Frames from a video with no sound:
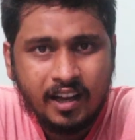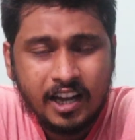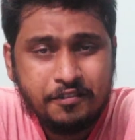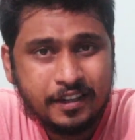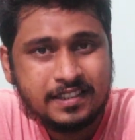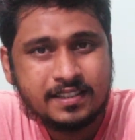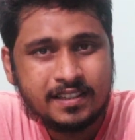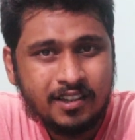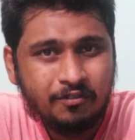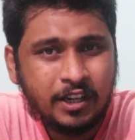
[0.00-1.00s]
ஹாய் ஃப்ரெண்ட்ஸ்
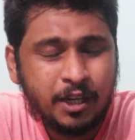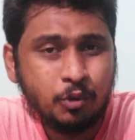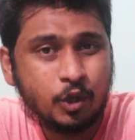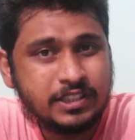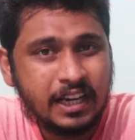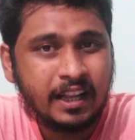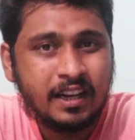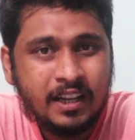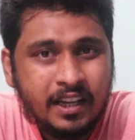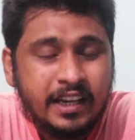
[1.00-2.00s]
வெல்கம் டு அவர் சேனல்
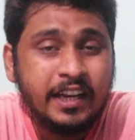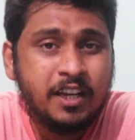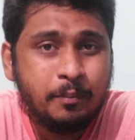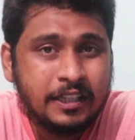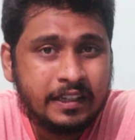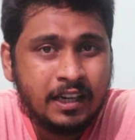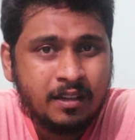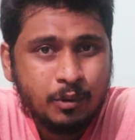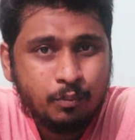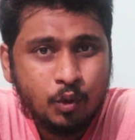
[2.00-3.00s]
இன்றைக்கி பார்த்தீங்கன்னா நம்ம